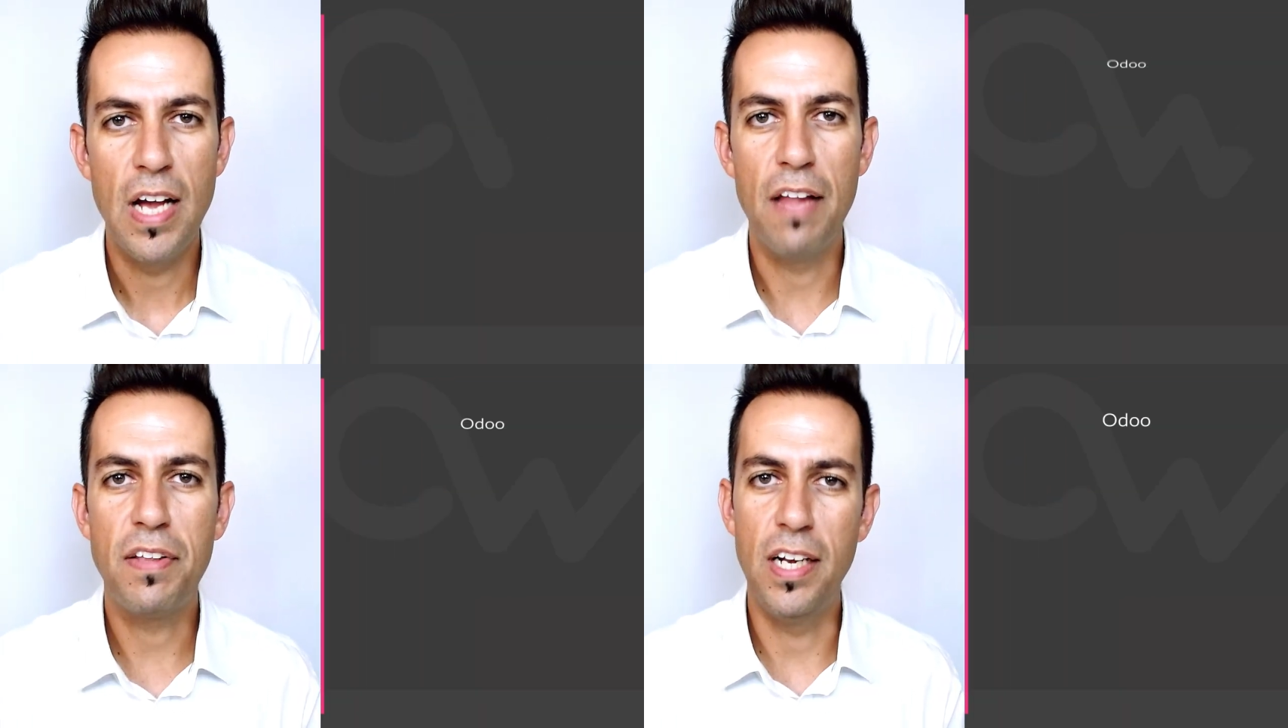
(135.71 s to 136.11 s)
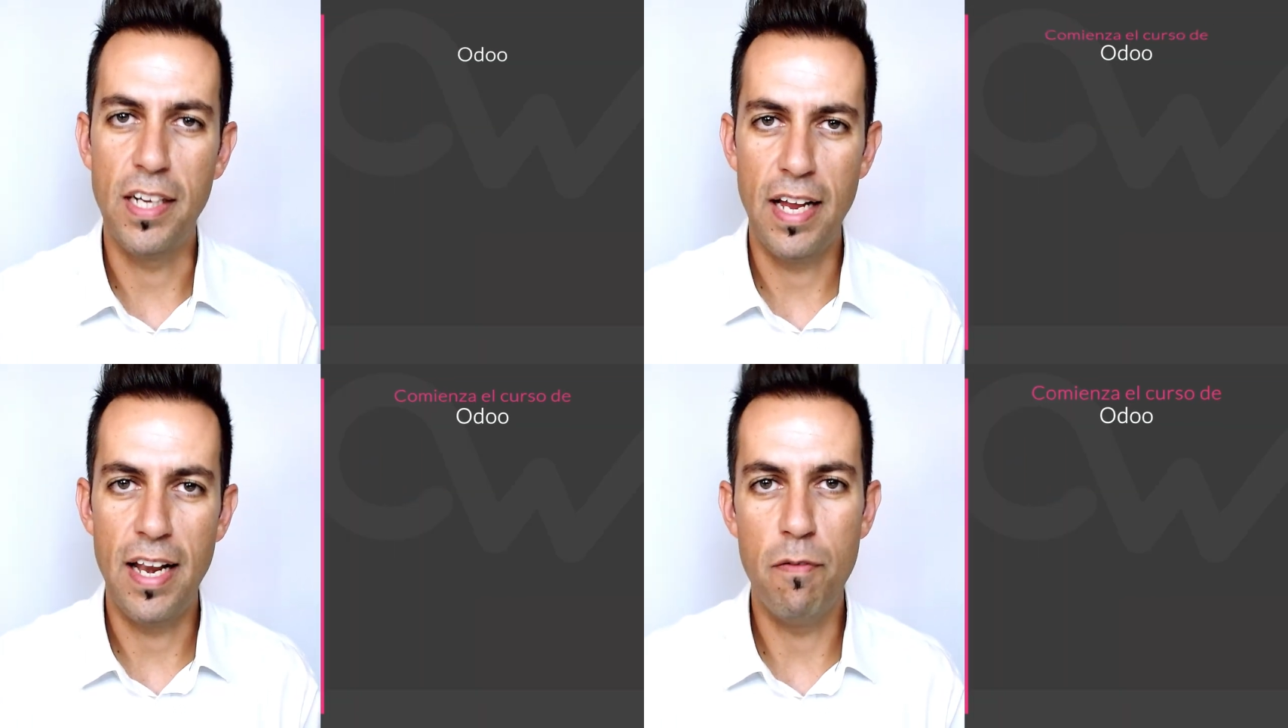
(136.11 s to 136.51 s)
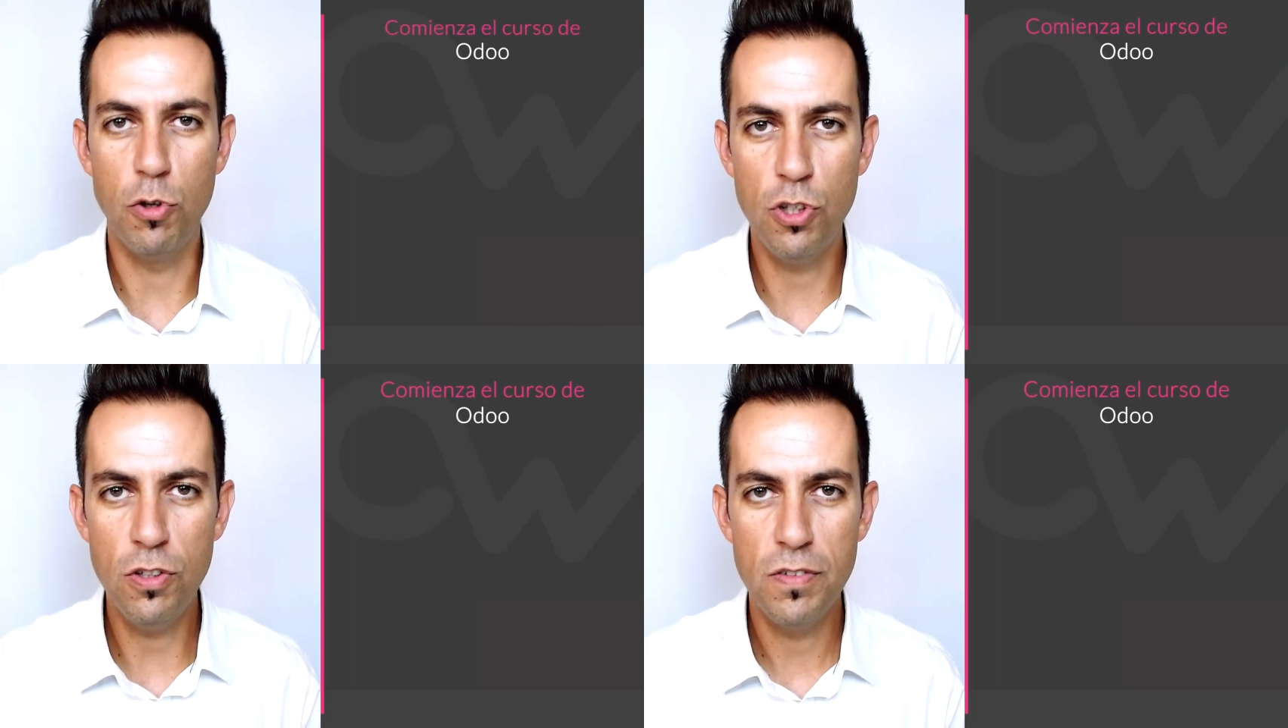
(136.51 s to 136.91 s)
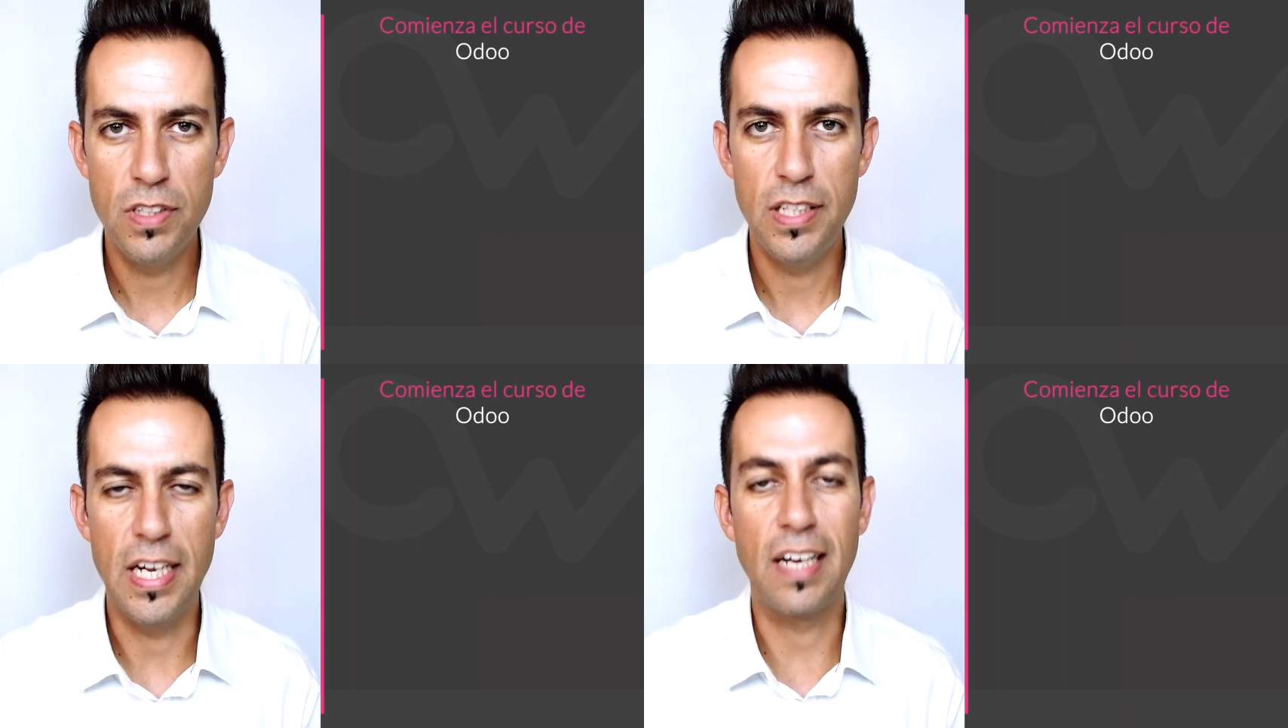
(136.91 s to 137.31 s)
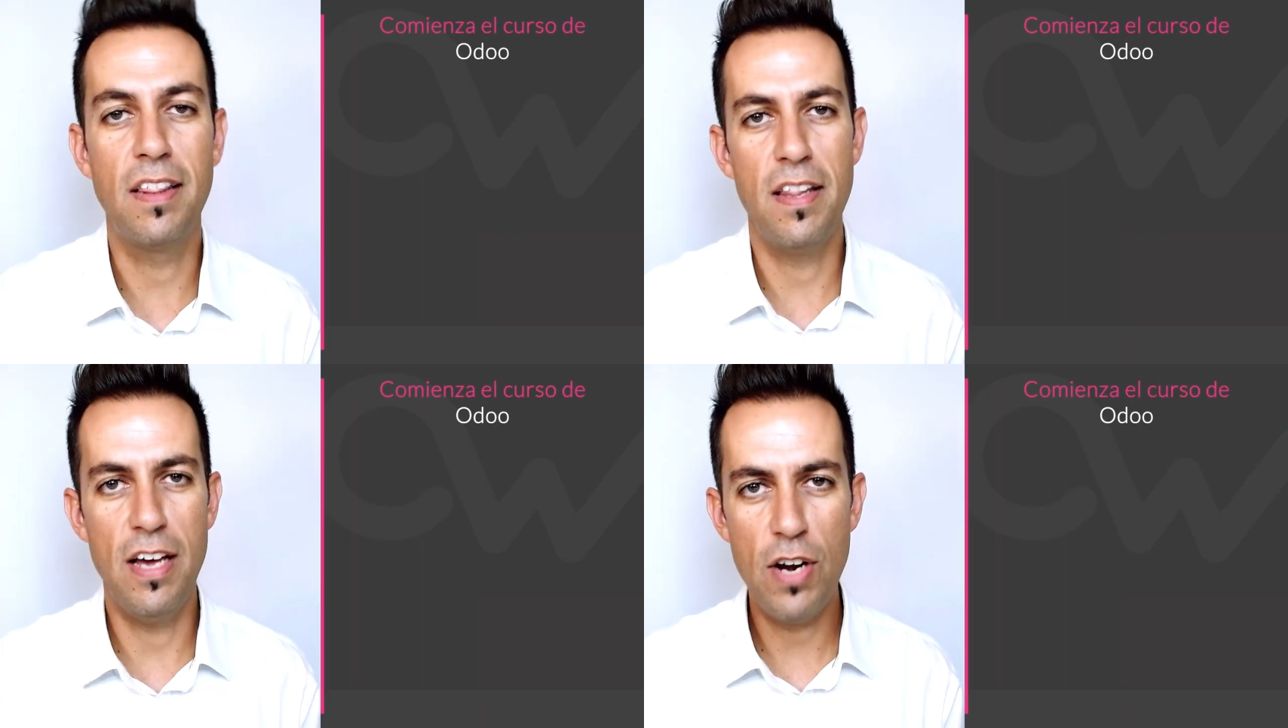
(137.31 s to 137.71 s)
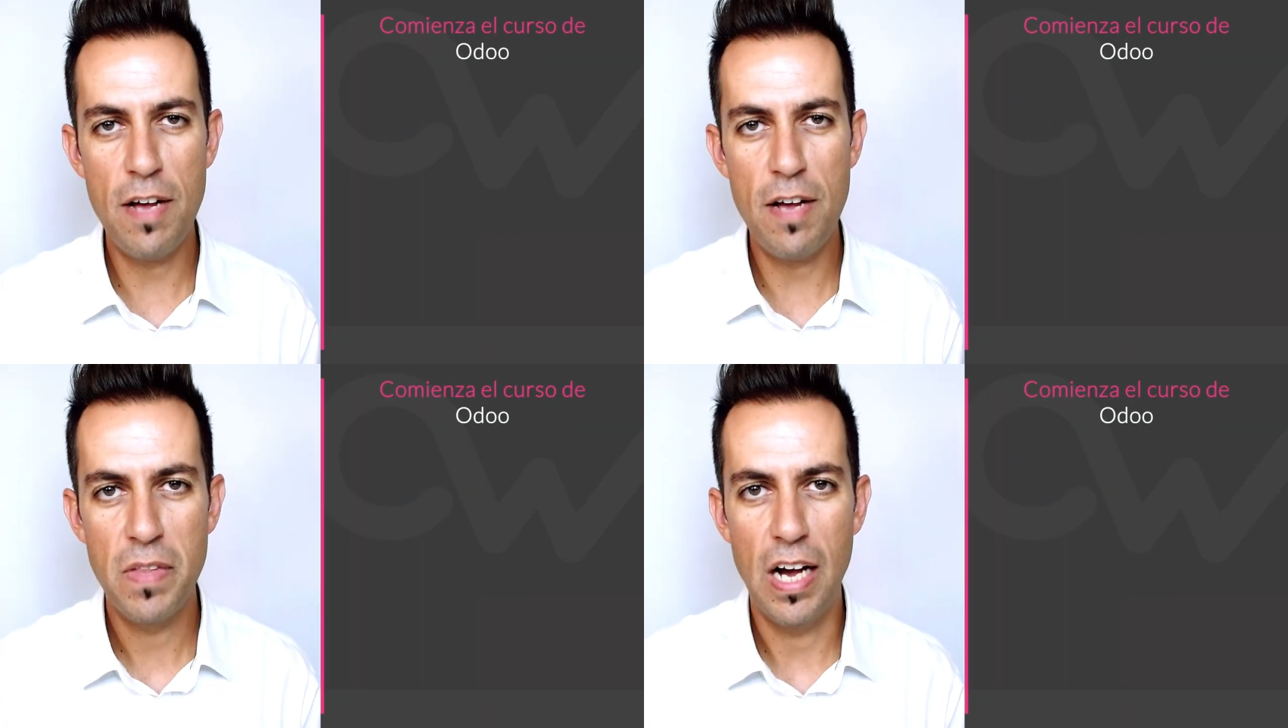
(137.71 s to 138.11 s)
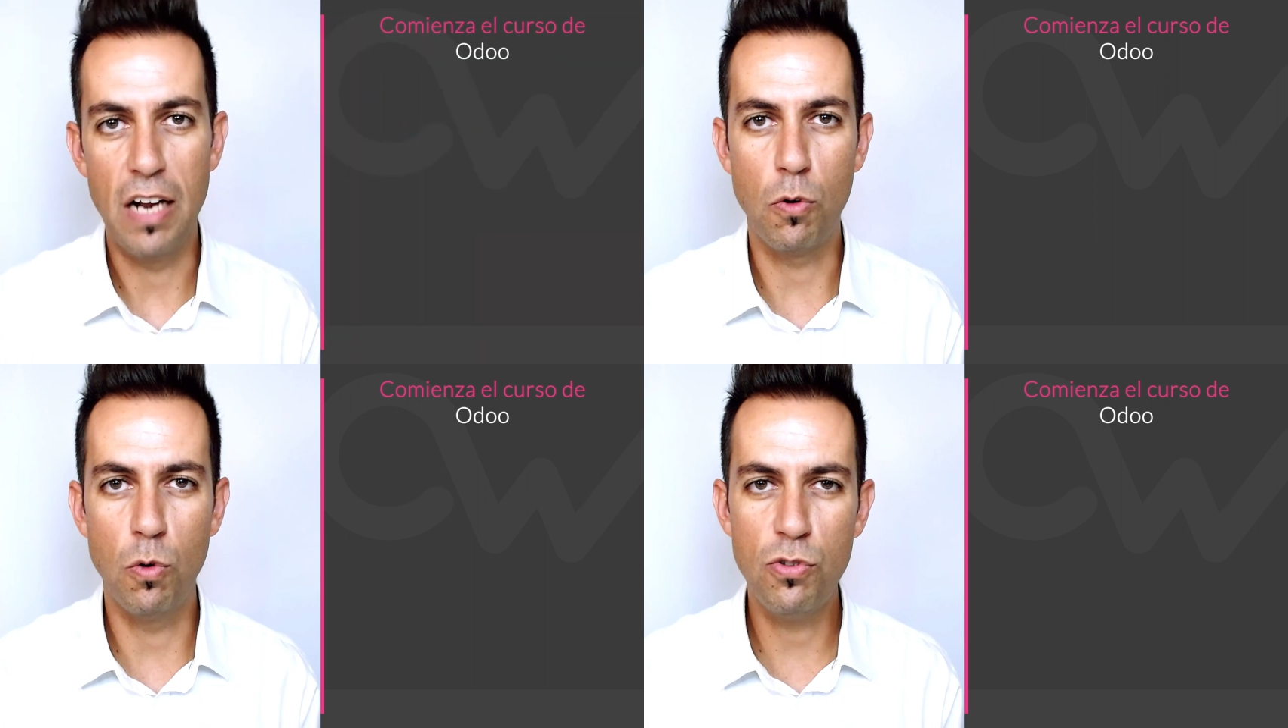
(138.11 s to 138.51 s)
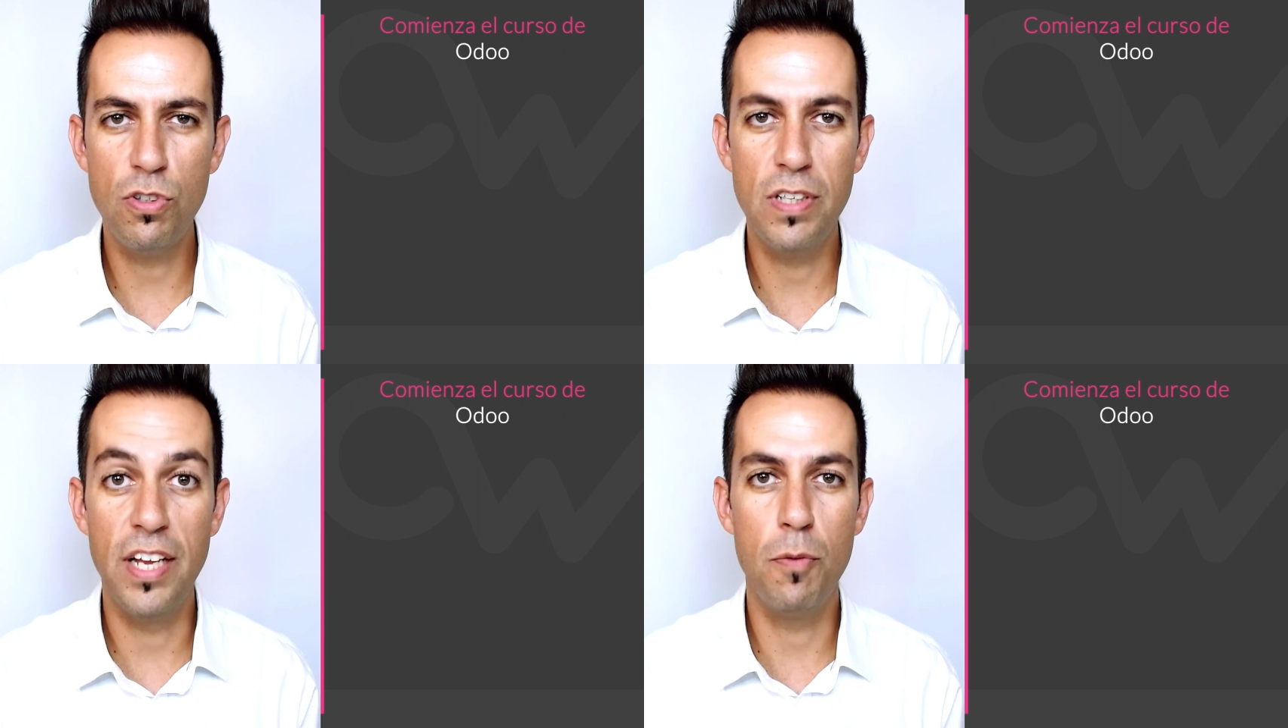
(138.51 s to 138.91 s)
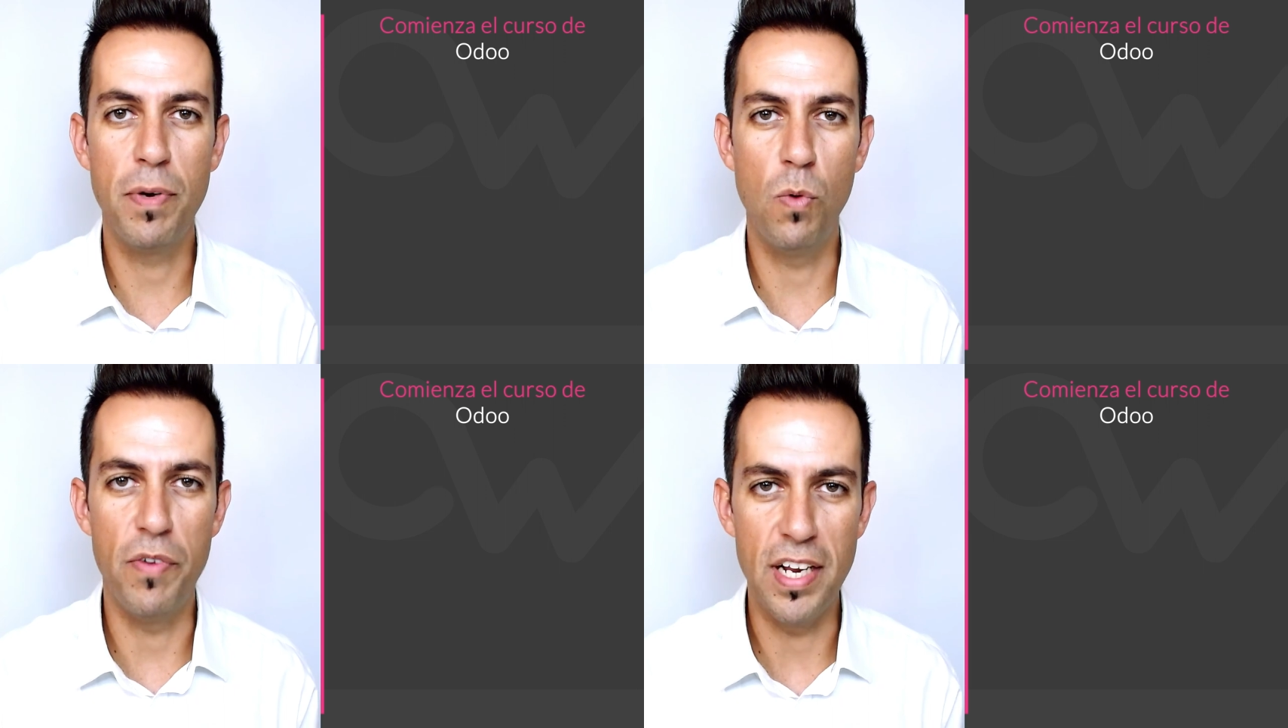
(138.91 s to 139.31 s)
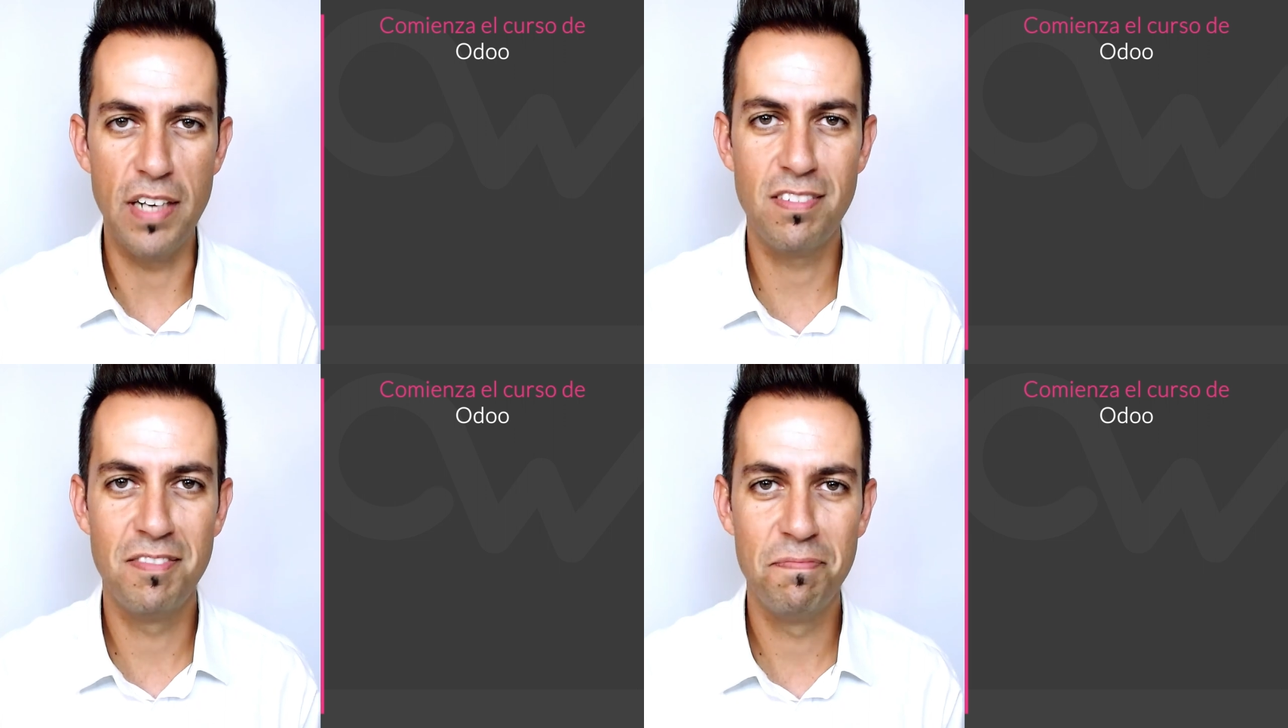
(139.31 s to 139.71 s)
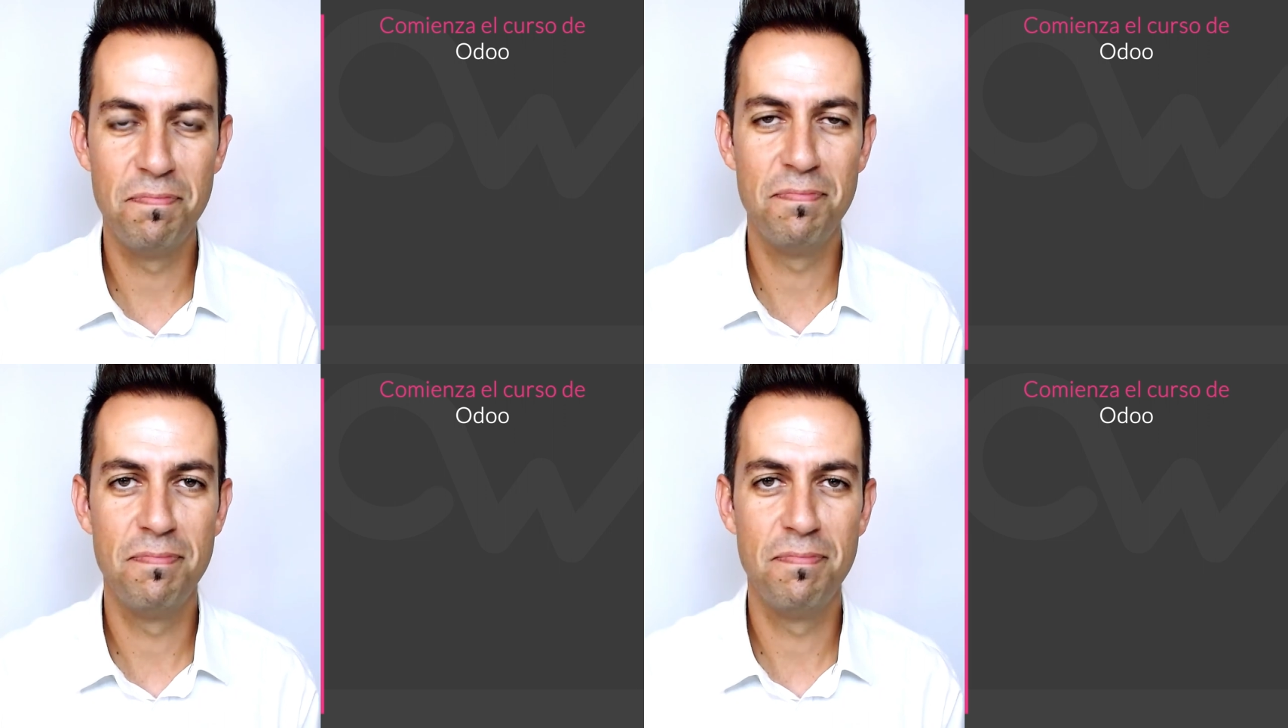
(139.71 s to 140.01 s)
haz clic en el botón y accede ahora al curso en Open Webinars.